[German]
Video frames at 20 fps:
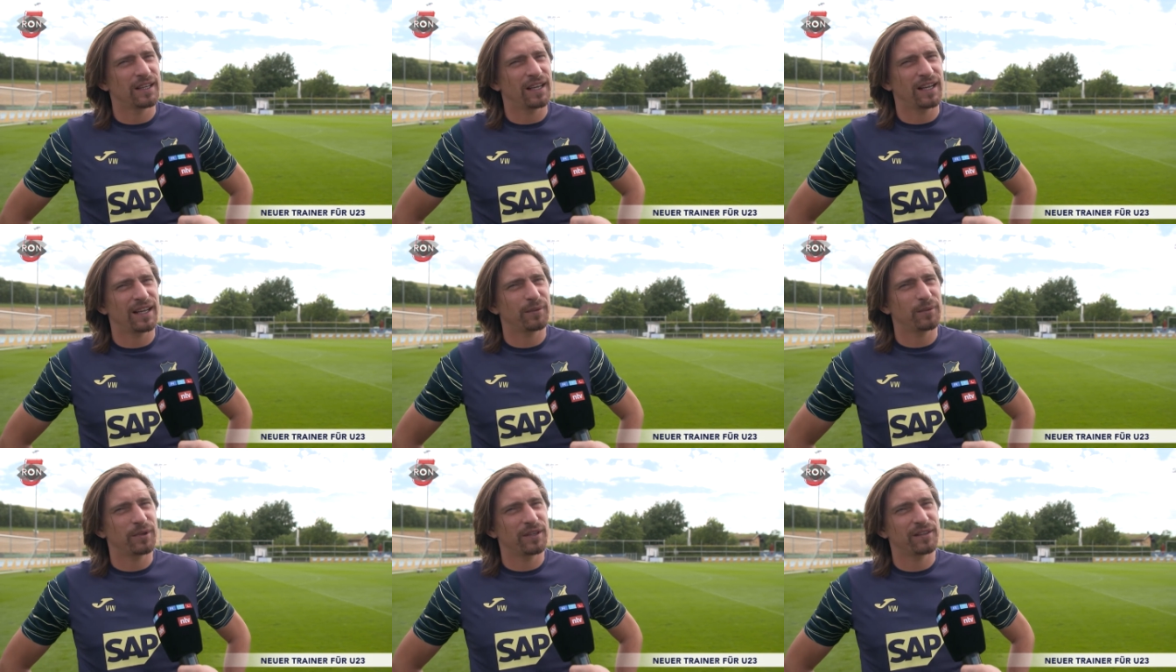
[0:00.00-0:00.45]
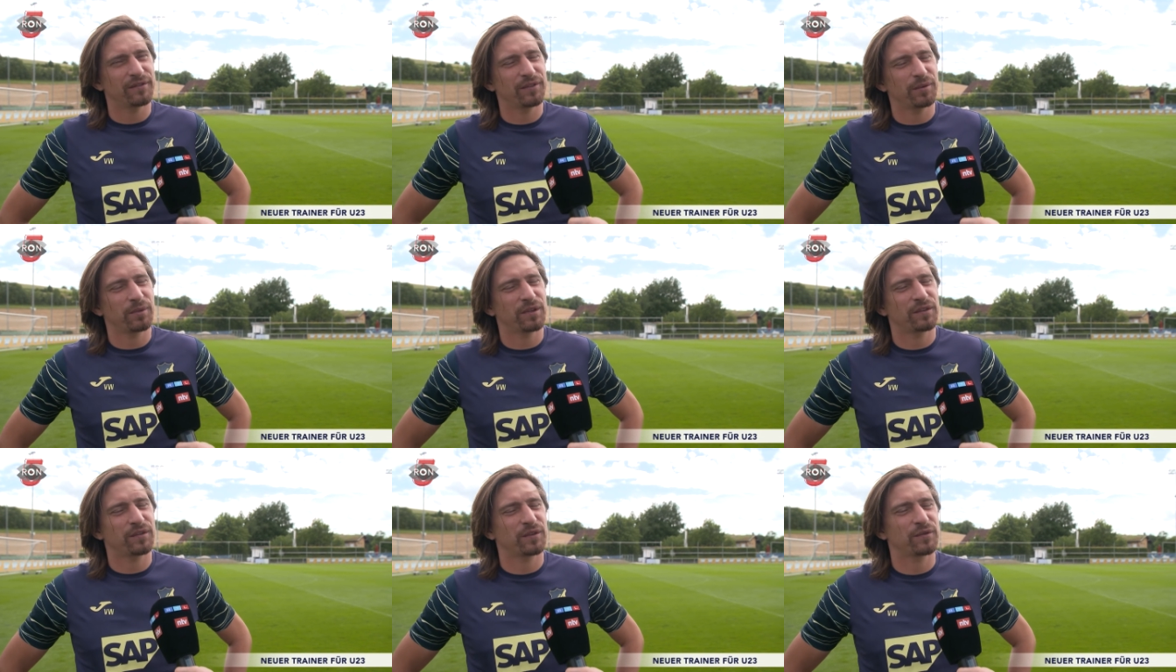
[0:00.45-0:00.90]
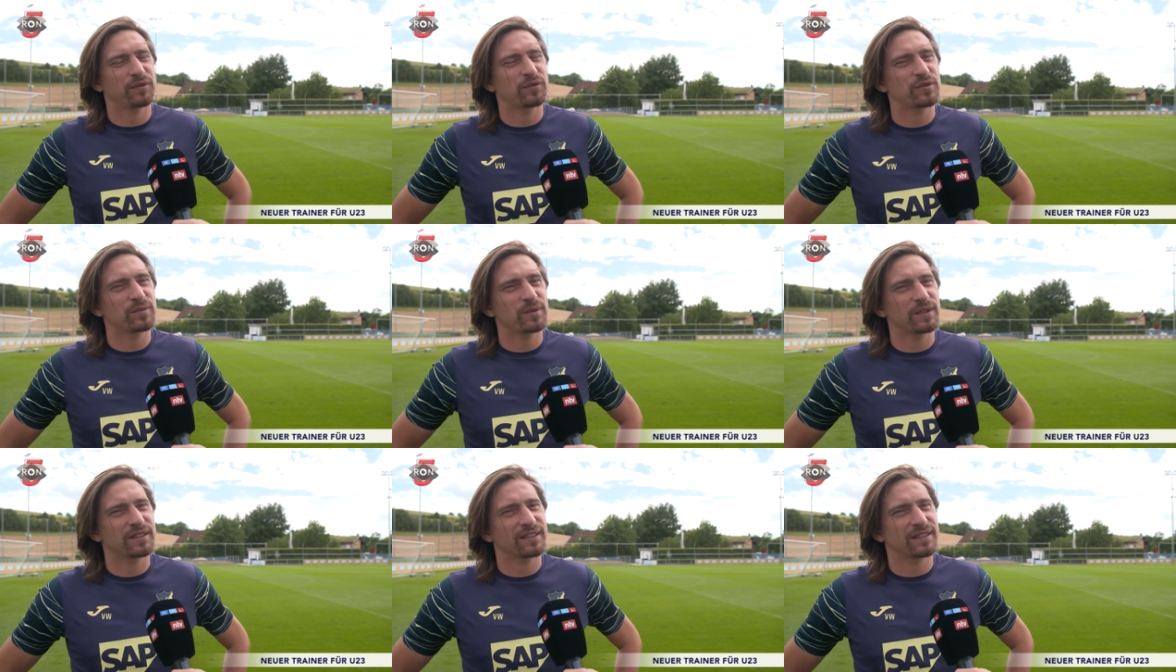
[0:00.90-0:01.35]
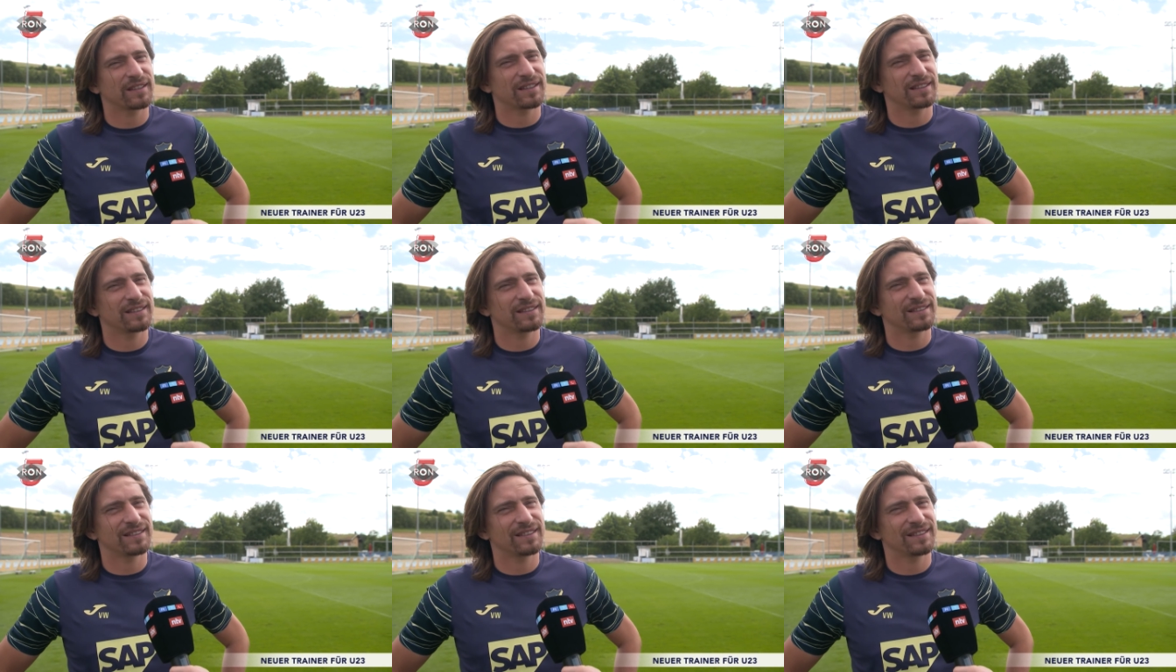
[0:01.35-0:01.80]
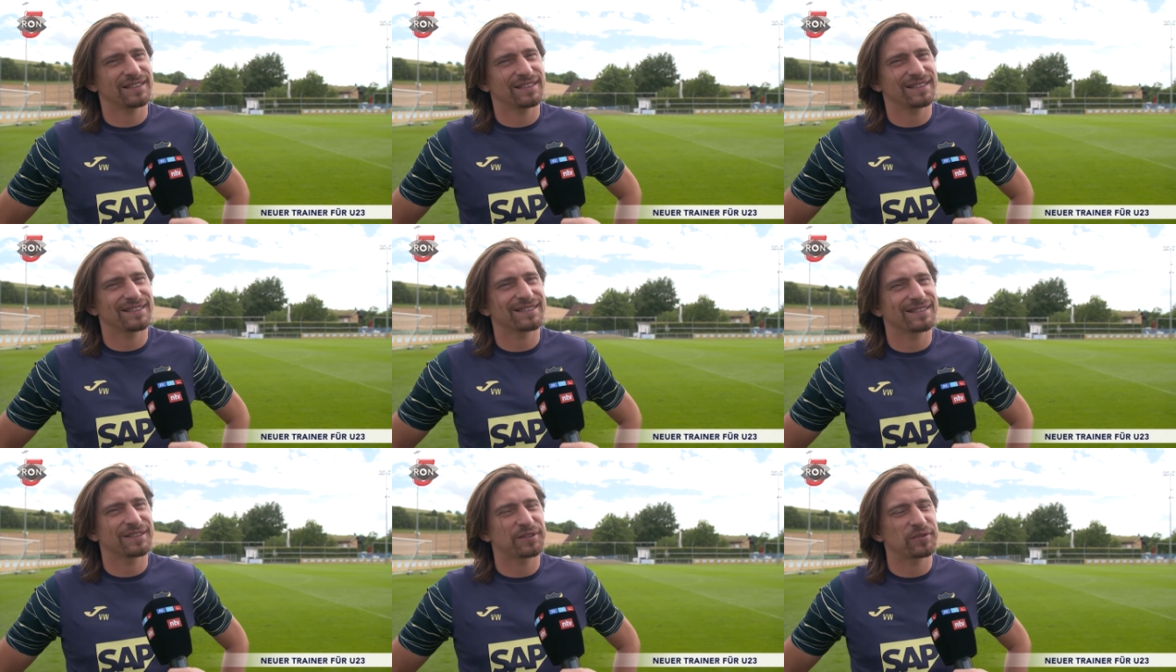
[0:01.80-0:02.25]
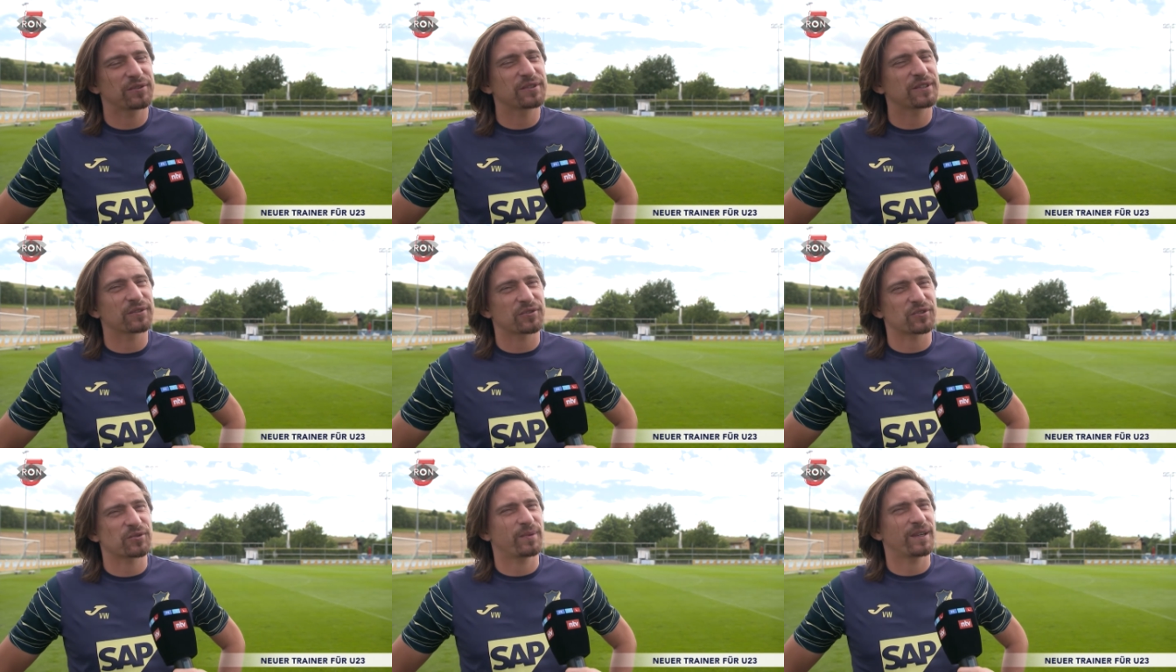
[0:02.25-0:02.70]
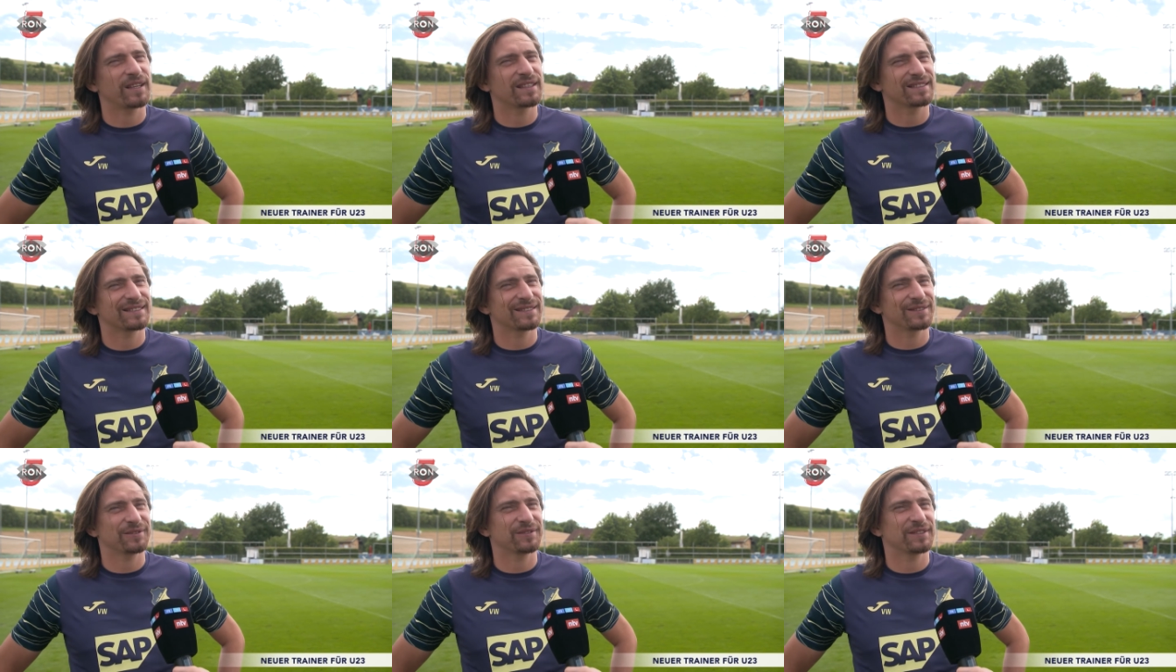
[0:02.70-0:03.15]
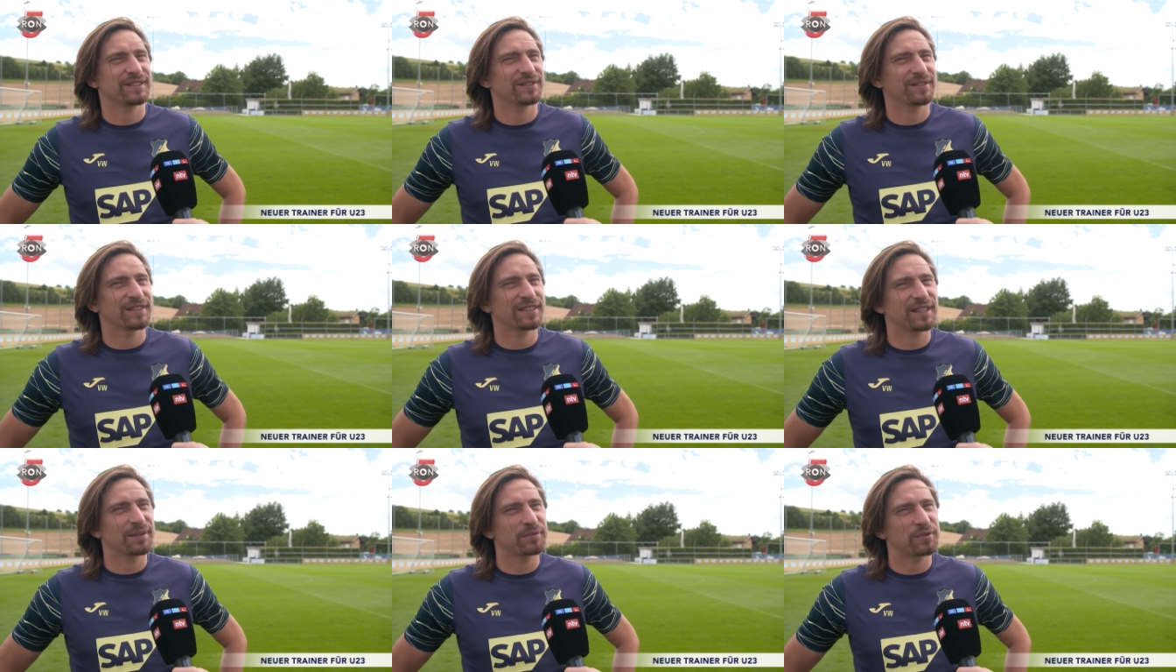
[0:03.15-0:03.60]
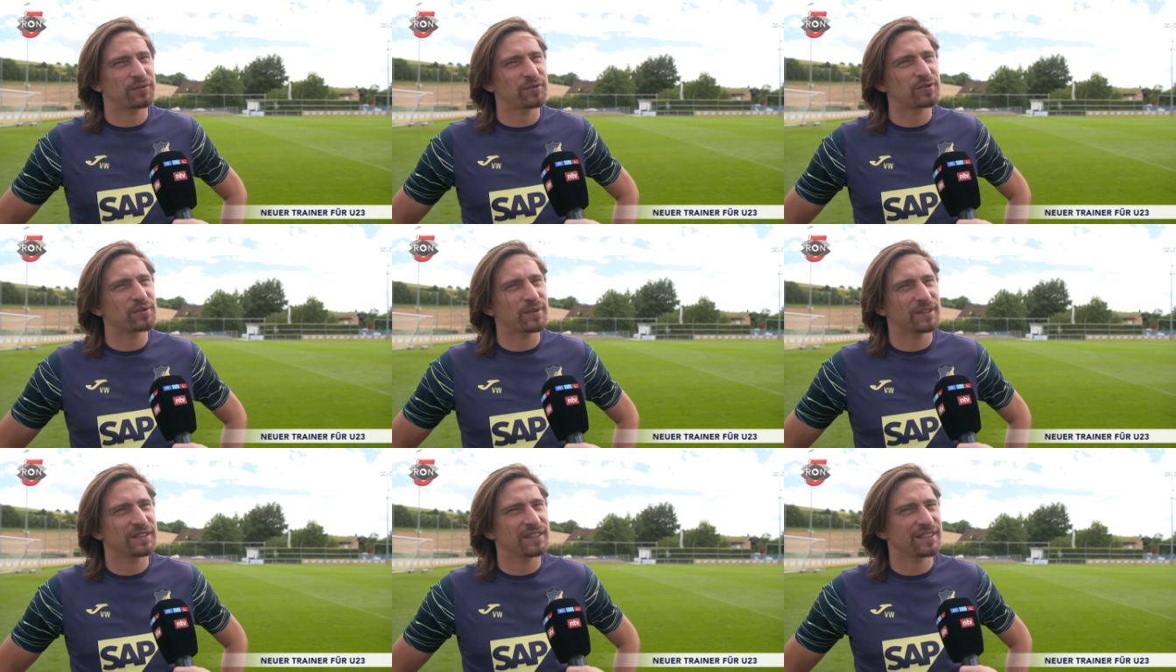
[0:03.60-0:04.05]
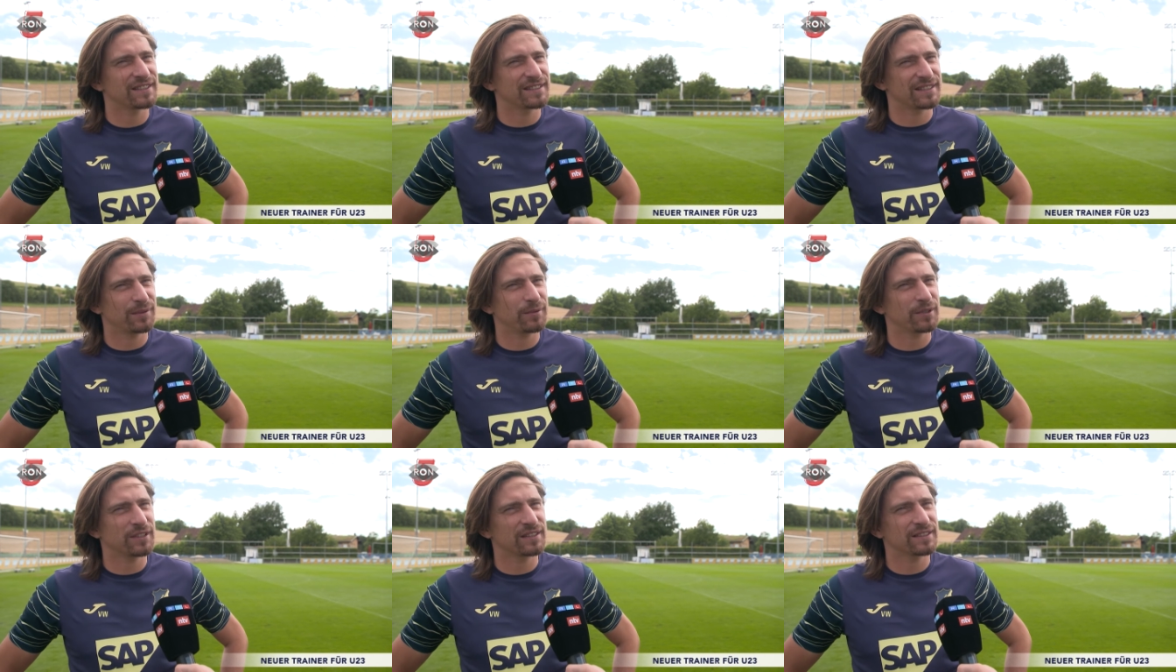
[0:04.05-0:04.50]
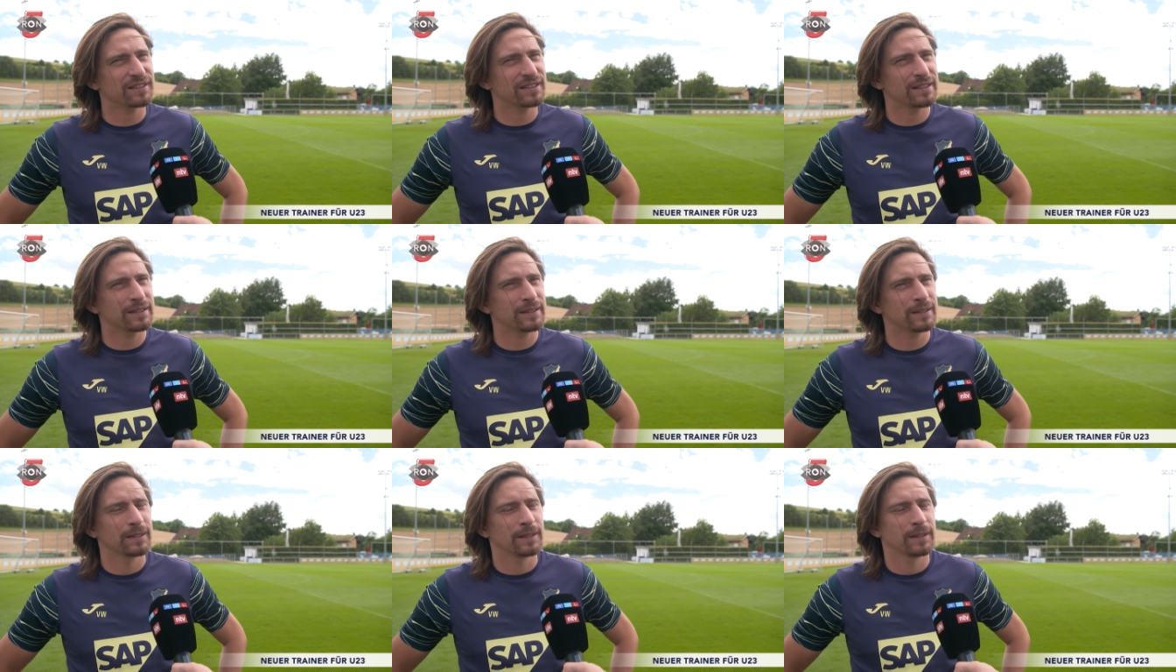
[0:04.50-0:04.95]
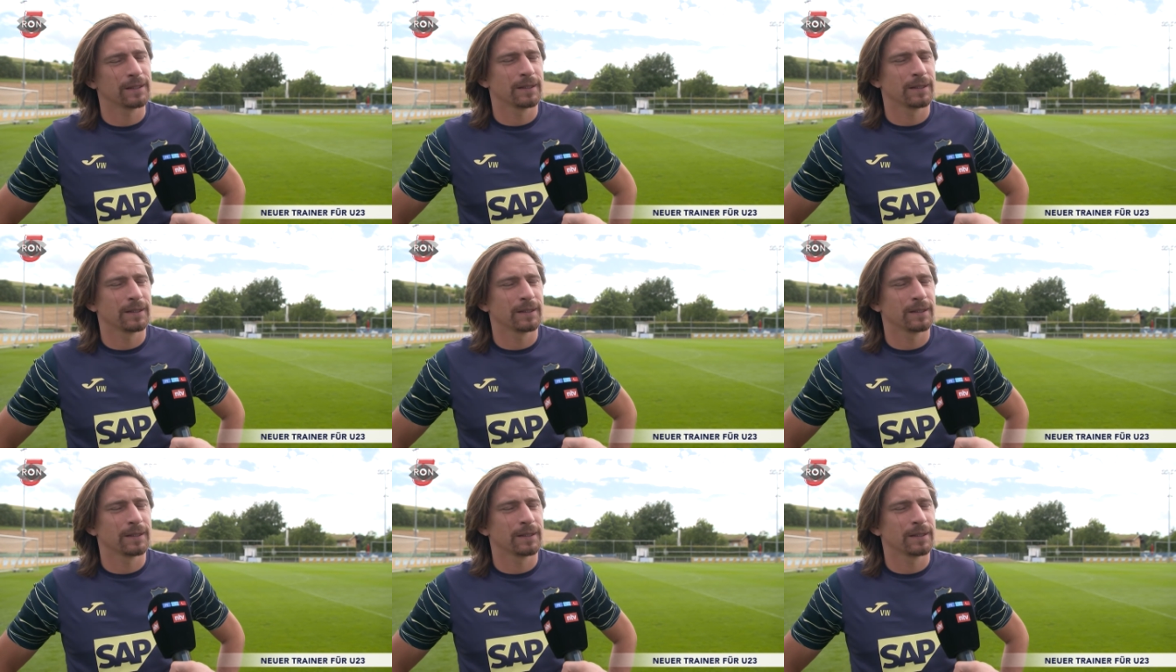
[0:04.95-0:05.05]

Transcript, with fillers: Aber wenn man von Fußball redet, dann ist das natürlich auch Spaß. Und deswegen habe ich Fußball nie als Arbeit gesehen.